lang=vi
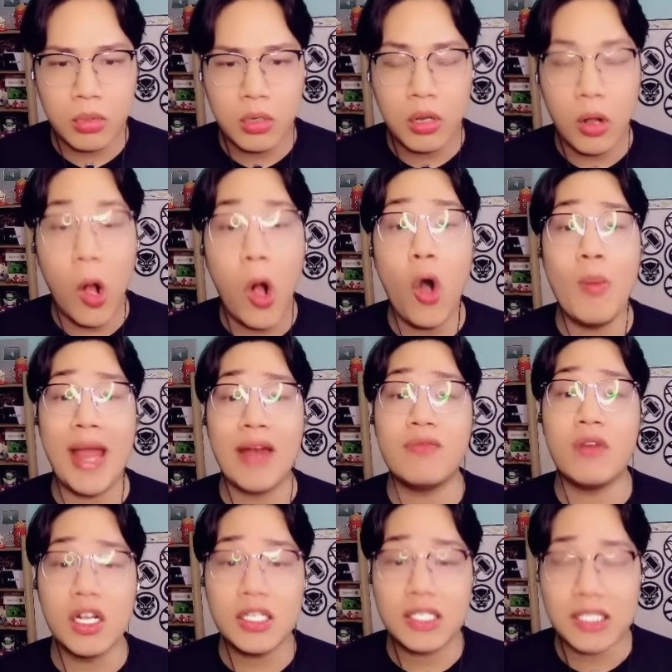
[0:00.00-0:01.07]
ồ mấy anh
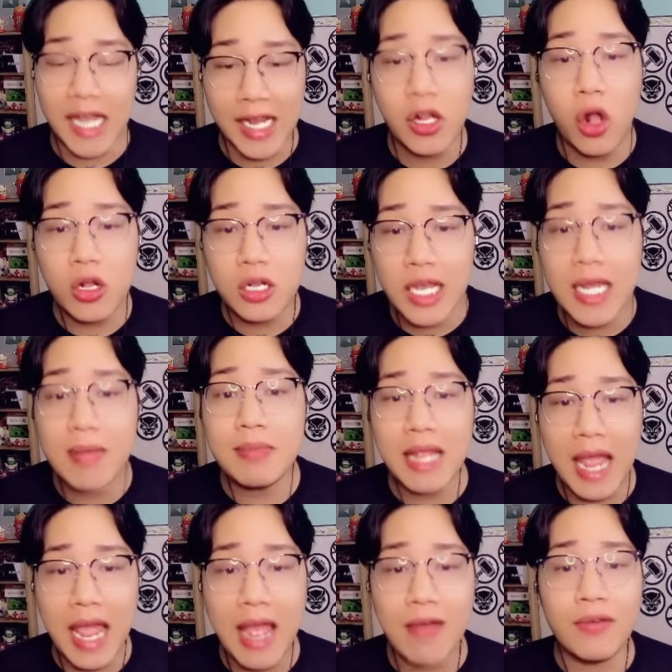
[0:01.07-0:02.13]
vẫn sẽ có kiếm
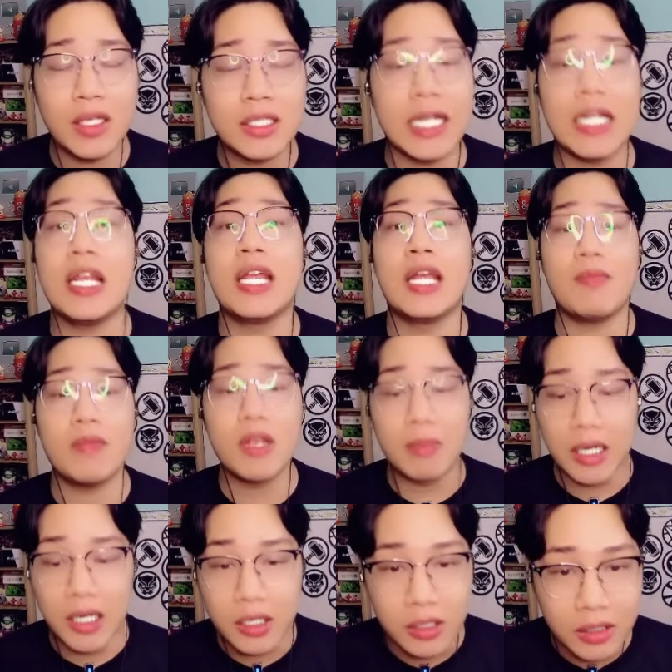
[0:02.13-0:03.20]
nha vẫn sẽ nghề nghiệp như
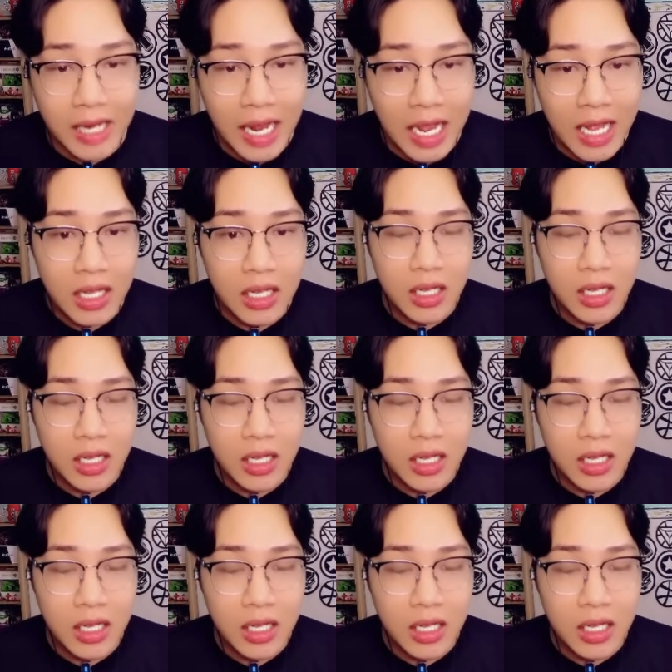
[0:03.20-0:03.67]
bình thường nhá